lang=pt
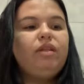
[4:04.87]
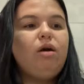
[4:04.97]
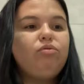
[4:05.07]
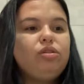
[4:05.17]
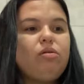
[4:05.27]

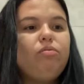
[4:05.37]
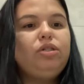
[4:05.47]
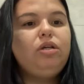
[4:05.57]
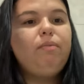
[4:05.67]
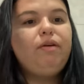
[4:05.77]
dar um
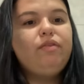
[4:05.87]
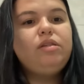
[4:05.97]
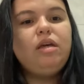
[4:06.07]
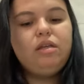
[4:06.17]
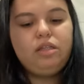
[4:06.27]
descontinho para
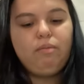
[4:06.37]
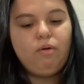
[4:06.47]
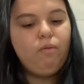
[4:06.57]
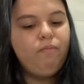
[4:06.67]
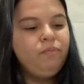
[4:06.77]
vocês, tá
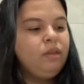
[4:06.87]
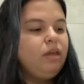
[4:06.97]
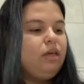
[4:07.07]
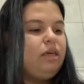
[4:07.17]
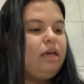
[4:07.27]
bom?
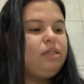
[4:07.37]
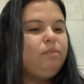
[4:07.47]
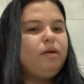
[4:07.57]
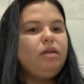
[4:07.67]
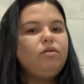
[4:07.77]
E esse
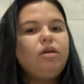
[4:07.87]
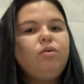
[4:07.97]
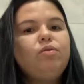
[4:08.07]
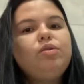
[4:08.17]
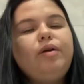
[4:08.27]
paninho que
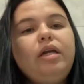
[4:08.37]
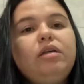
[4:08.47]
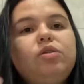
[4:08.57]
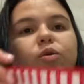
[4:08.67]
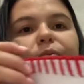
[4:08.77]
eu uso, ele
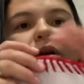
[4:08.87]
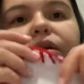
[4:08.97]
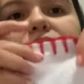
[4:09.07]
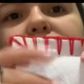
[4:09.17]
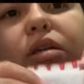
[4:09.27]
é super
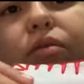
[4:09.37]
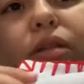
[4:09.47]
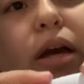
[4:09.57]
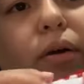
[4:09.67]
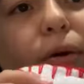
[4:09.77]
grossinho,
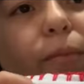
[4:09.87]
tá,